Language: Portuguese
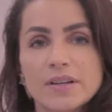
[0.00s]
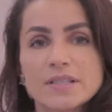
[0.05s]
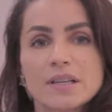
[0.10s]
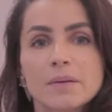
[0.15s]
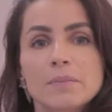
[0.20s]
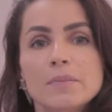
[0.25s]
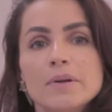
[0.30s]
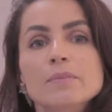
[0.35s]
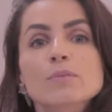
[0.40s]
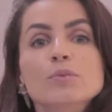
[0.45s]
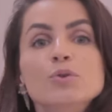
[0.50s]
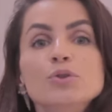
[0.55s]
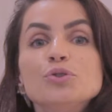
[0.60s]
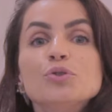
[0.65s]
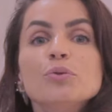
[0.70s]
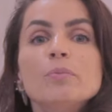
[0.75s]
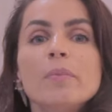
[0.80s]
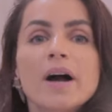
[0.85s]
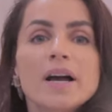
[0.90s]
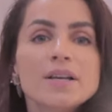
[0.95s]
vai saber
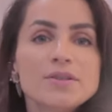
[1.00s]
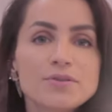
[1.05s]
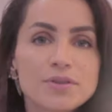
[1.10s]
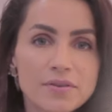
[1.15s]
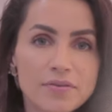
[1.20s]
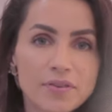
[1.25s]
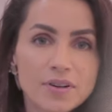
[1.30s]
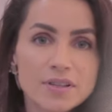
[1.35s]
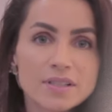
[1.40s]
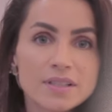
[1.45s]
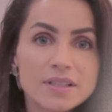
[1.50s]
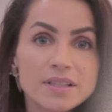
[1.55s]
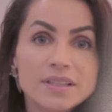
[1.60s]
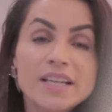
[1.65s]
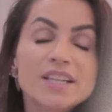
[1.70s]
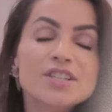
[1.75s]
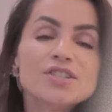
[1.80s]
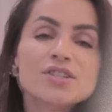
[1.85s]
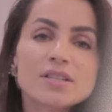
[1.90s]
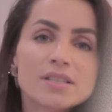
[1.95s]
muito mais o que fazer
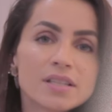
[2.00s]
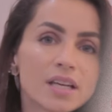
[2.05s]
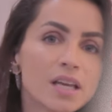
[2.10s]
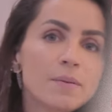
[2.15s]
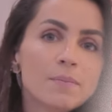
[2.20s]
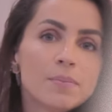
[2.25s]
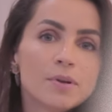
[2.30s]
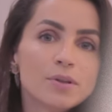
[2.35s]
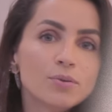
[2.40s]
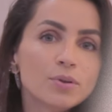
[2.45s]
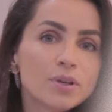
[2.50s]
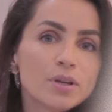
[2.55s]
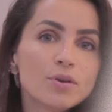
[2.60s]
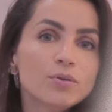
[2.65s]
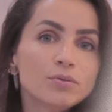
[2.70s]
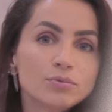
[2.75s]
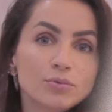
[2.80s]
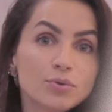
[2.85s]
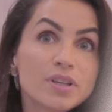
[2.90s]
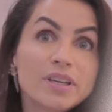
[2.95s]
desde sempre do que,
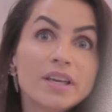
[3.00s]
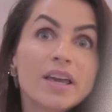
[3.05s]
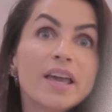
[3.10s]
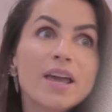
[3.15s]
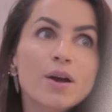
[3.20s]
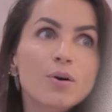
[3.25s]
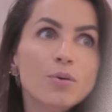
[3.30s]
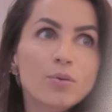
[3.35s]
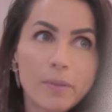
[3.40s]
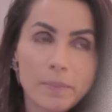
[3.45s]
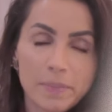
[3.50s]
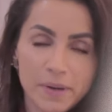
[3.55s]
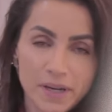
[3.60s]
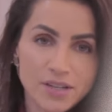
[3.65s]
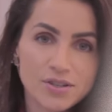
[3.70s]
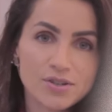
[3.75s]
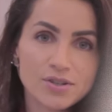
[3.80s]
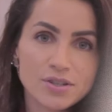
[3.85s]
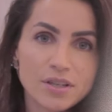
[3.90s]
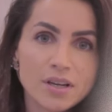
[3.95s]
do que eu
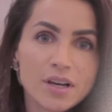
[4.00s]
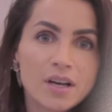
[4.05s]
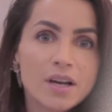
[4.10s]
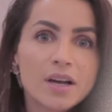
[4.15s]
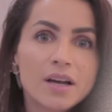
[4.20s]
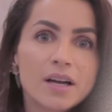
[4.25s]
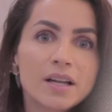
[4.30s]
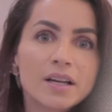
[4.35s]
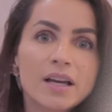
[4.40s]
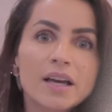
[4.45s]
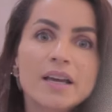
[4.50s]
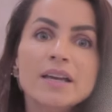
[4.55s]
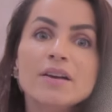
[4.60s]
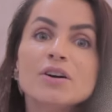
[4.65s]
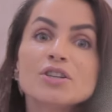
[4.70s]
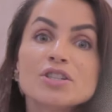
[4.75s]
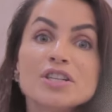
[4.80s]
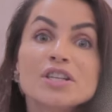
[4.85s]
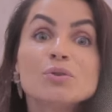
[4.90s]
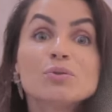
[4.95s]
aprendi. Né? E
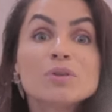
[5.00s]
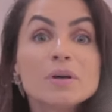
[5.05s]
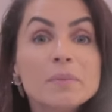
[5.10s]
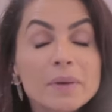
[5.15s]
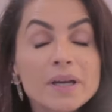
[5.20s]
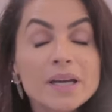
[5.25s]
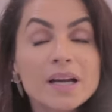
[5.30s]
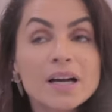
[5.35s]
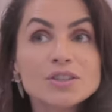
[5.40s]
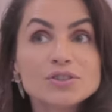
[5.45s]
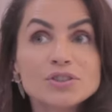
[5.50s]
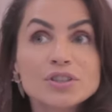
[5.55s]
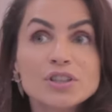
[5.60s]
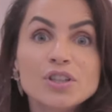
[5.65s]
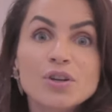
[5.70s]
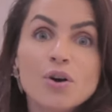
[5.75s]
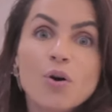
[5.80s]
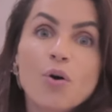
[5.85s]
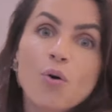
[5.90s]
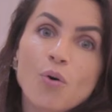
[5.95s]
eu, eu também acho
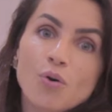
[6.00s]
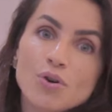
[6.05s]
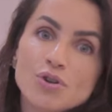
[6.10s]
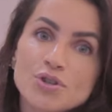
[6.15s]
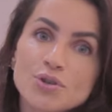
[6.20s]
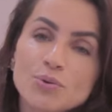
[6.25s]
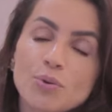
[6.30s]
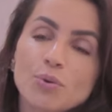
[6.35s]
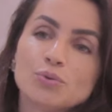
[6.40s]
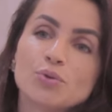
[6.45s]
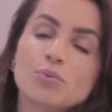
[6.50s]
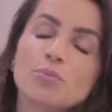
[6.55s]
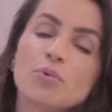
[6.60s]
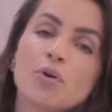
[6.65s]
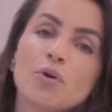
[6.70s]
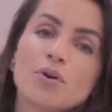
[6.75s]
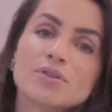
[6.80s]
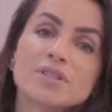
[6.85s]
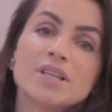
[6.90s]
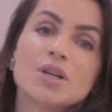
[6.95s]
que hoje o Outubro
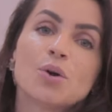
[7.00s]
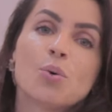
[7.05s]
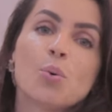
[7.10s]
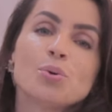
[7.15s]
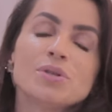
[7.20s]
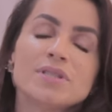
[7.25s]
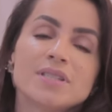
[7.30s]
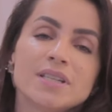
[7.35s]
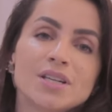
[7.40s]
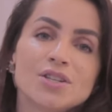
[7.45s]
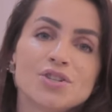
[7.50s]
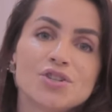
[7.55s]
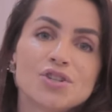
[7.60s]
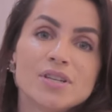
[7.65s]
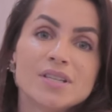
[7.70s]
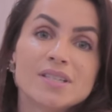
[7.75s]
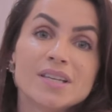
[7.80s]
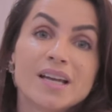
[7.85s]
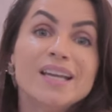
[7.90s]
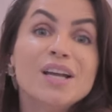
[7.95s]
Rosa ele
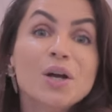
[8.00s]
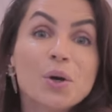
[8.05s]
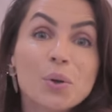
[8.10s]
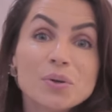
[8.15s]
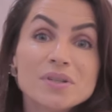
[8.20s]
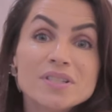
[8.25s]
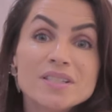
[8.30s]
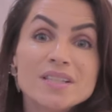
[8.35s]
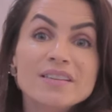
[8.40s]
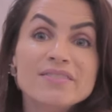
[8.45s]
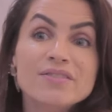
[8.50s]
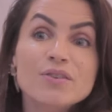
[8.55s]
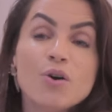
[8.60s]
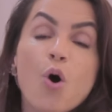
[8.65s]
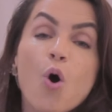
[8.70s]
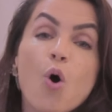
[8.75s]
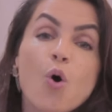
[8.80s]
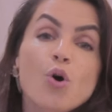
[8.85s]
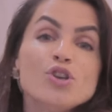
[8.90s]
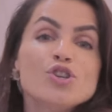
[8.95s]
conscientiza, inclusive,
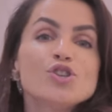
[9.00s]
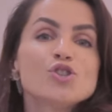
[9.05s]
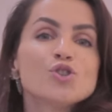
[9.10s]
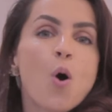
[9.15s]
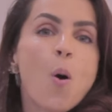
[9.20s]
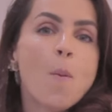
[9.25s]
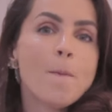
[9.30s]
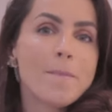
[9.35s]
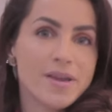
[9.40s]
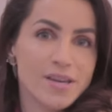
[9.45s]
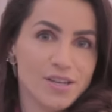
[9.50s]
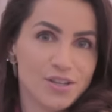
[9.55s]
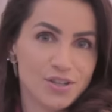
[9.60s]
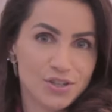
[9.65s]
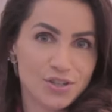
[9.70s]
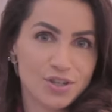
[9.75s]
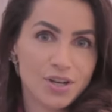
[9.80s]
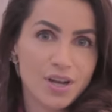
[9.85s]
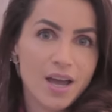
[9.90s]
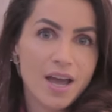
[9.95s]
os
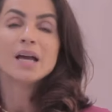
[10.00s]
homens